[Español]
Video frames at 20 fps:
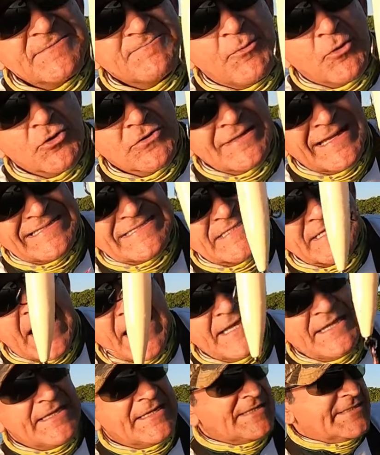Sport
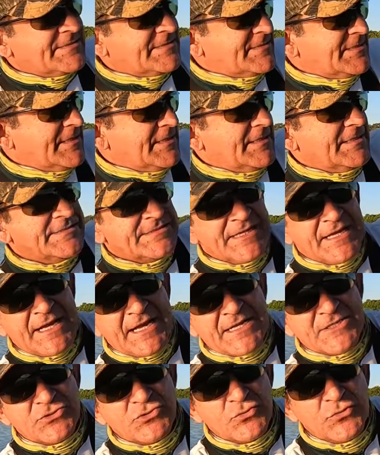Slider, en este
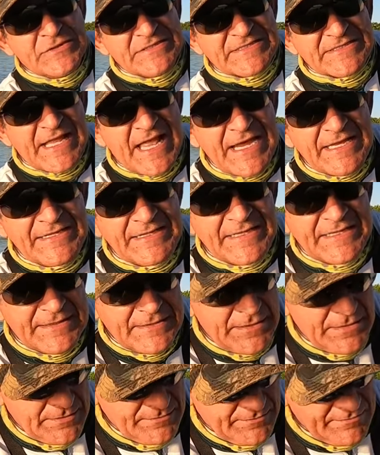caso un slider
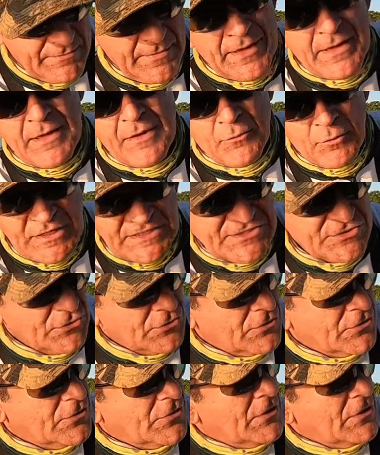eh, hueso,